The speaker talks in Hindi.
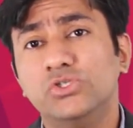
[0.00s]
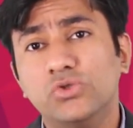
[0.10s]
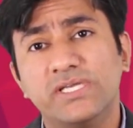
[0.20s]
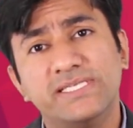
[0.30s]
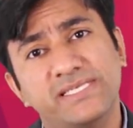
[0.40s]

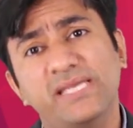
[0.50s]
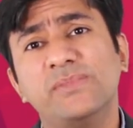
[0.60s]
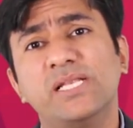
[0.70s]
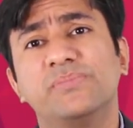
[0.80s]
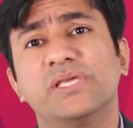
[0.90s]
जो कि
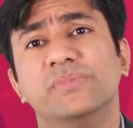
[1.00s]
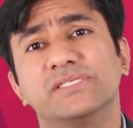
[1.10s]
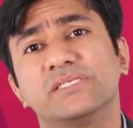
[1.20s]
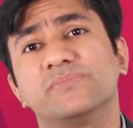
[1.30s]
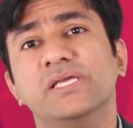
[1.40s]
सेम क्लिप के
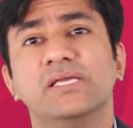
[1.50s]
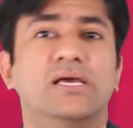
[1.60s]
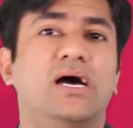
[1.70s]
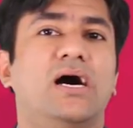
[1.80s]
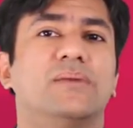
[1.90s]
बेसिस पे
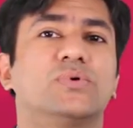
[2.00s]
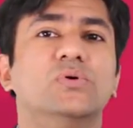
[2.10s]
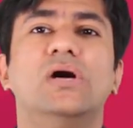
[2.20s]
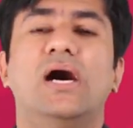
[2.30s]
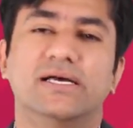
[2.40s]

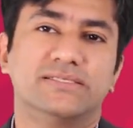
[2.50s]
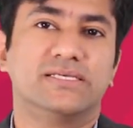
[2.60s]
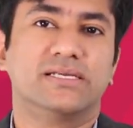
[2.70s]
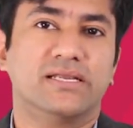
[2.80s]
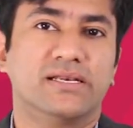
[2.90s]
आपको
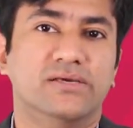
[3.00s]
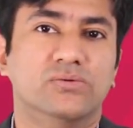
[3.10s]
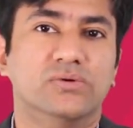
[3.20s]
आंसर करने